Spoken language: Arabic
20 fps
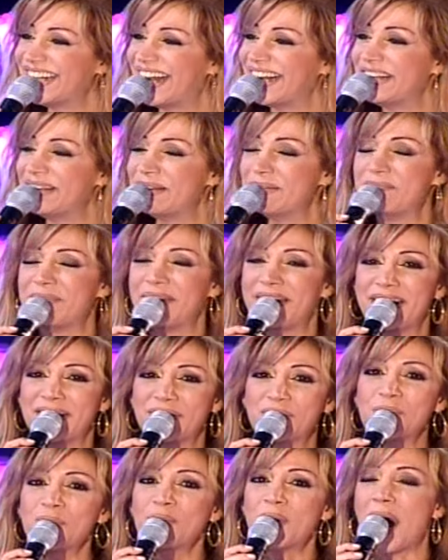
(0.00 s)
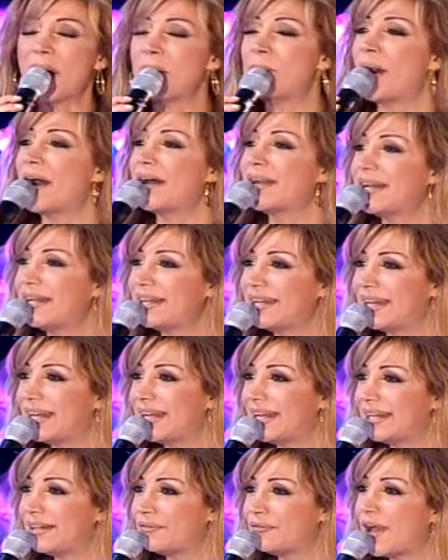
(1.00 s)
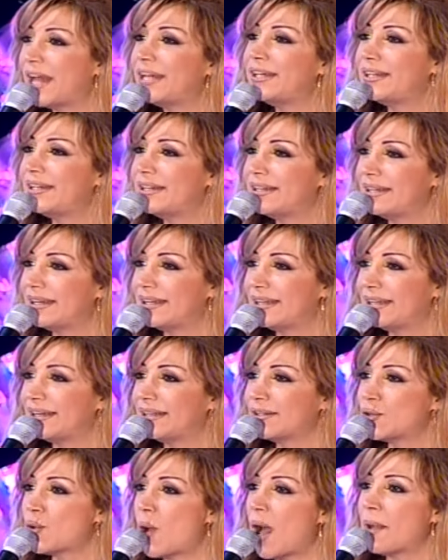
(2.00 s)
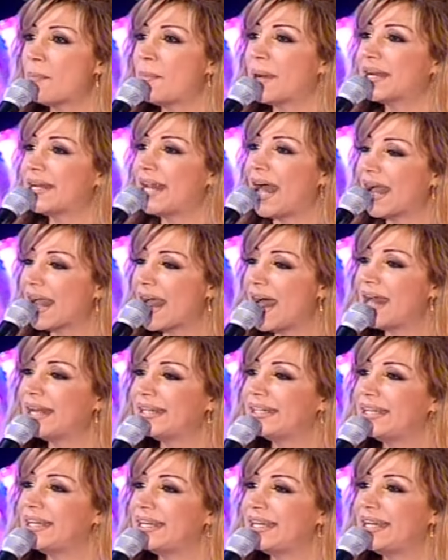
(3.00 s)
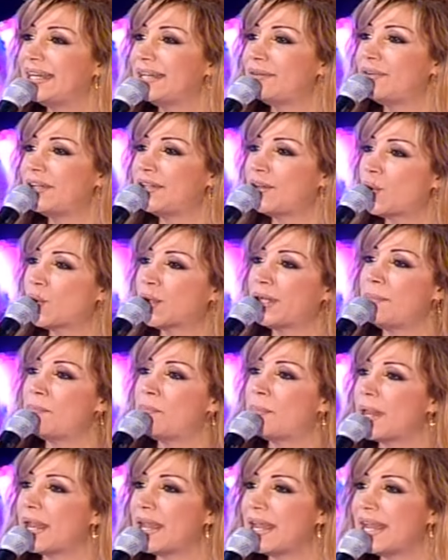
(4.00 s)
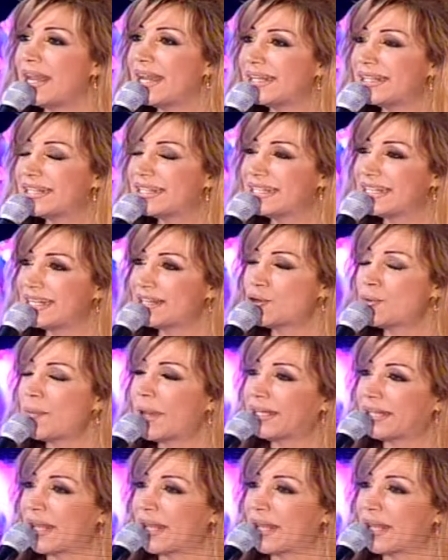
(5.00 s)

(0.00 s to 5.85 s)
طيب شو أخبار الفن شو أخبار الأغاني الفيديو كليبات والله